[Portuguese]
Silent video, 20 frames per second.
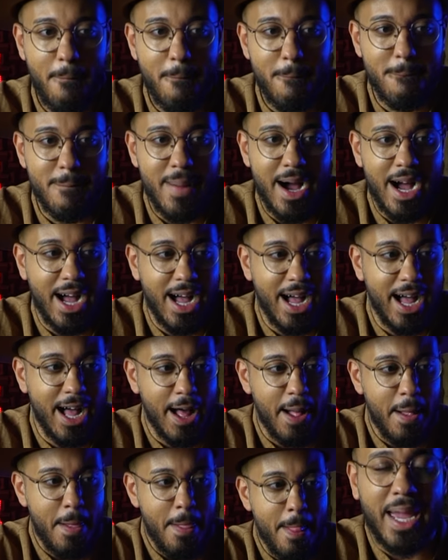
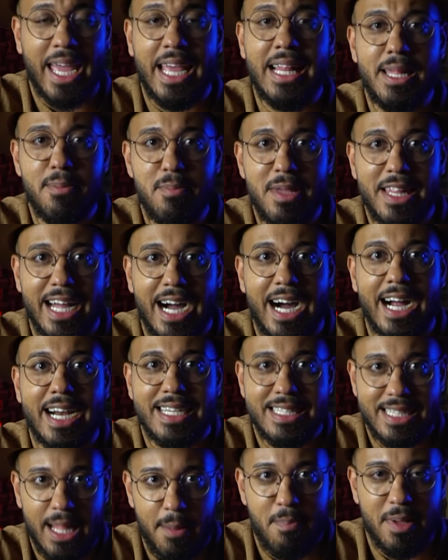uma
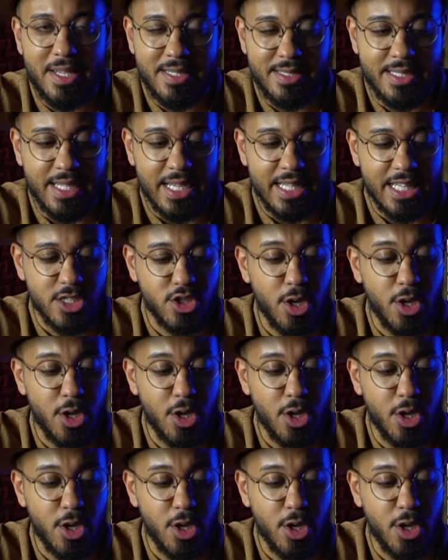preliminar da pestana,